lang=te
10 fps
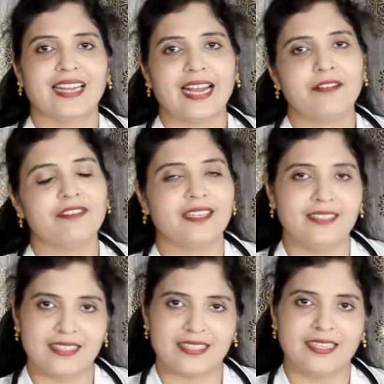హాయ్
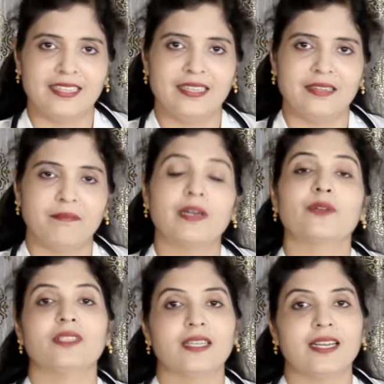ఫ్రెండ్స్
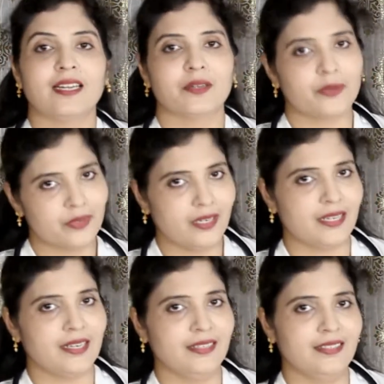బరువు
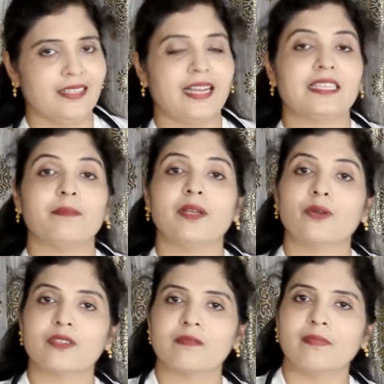తగ్గాలనుకుంటున్నారా అయితే
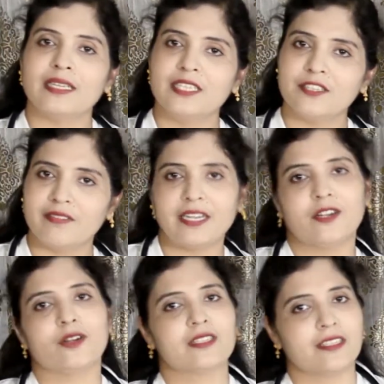మీకోసం మంచి
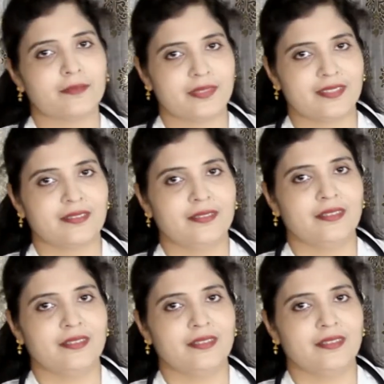వెయిట్ లాస్ టిప్స్